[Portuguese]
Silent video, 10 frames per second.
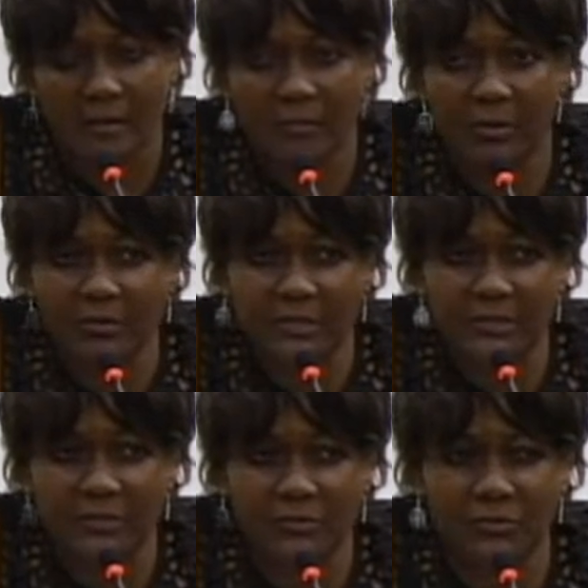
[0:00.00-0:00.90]
Boa noite
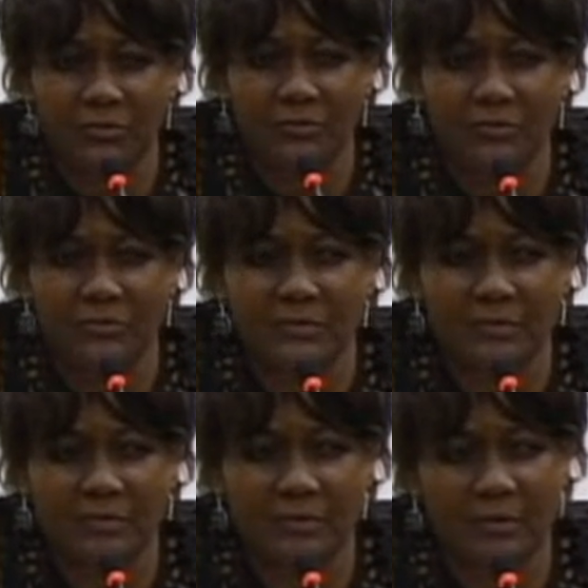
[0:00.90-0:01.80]
a
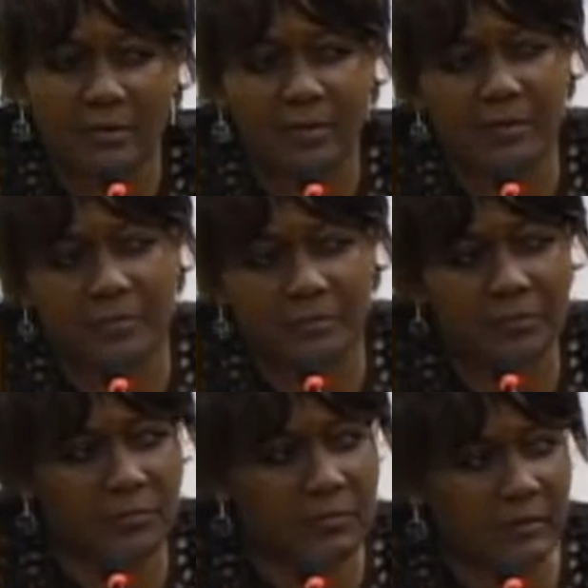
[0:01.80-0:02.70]
todos,
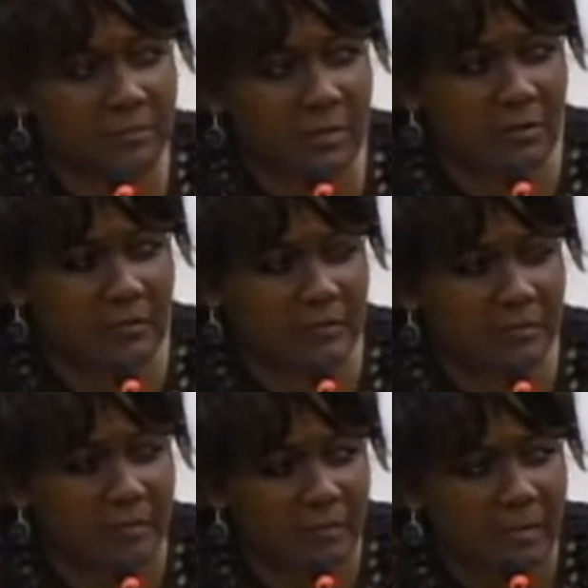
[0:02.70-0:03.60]
meus amigos
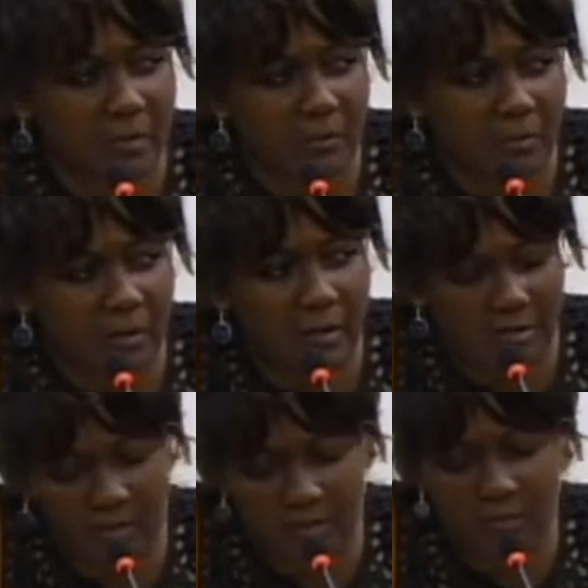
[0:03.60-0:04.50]
é,
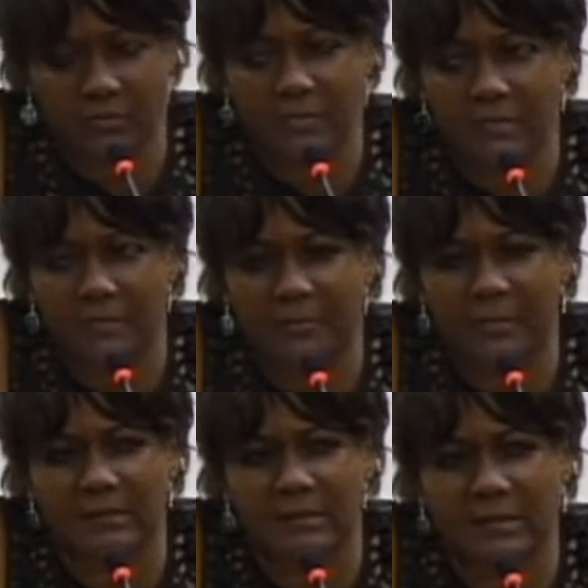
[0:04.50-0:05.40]
vereadores aqui
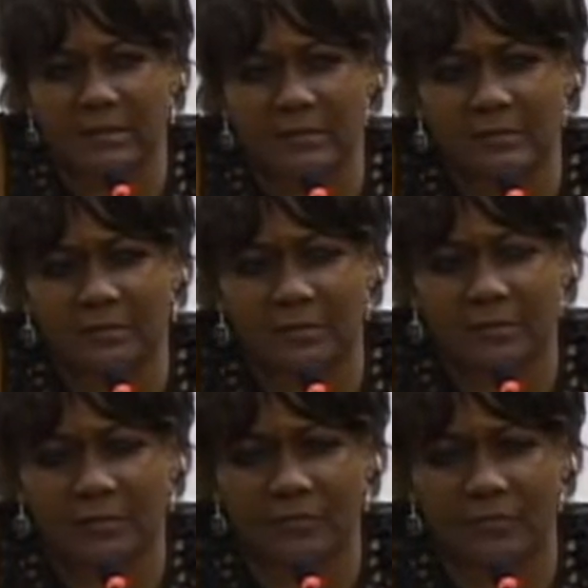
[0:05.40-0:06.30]
presentes,
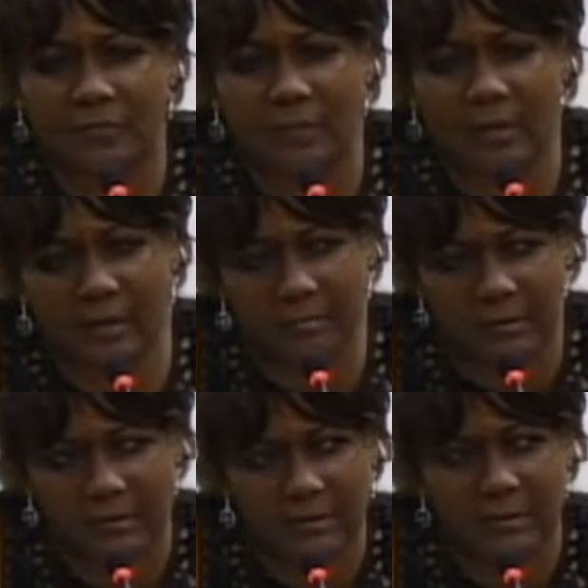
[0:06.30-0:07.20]
meus
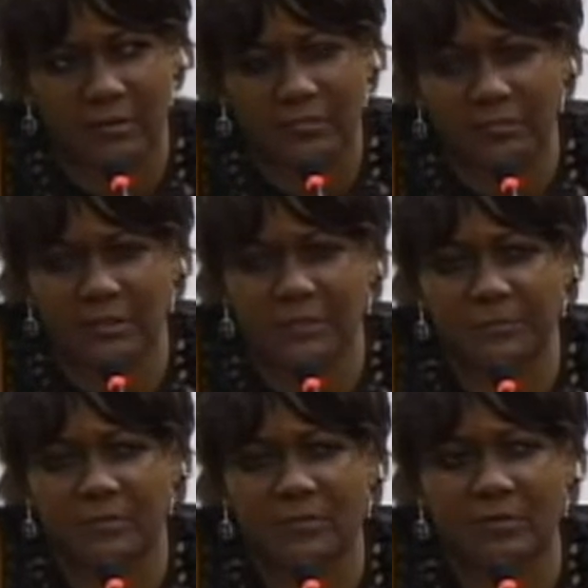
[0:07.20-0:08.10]
amigos aqui, os
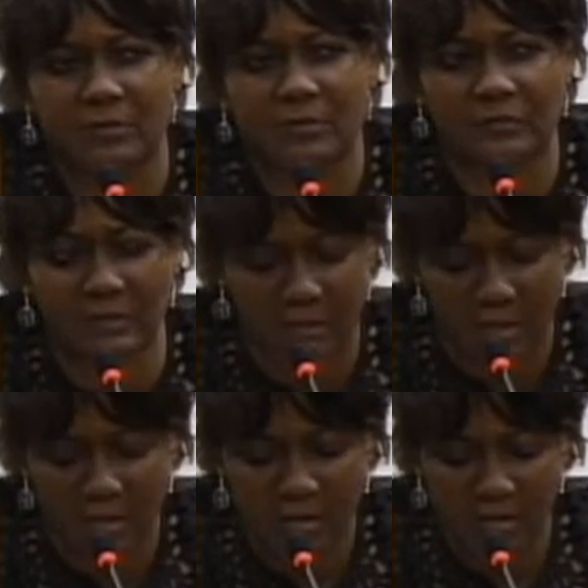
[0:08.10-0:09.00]
munícipes e nossos
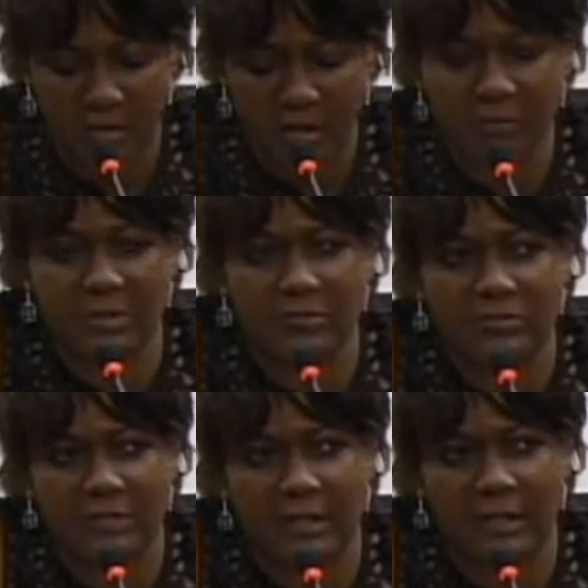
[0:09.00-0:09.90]
amigos
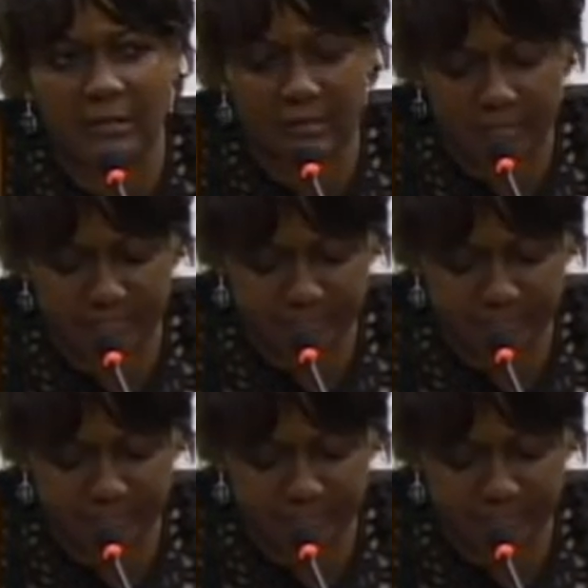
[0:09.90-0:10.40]
de casa.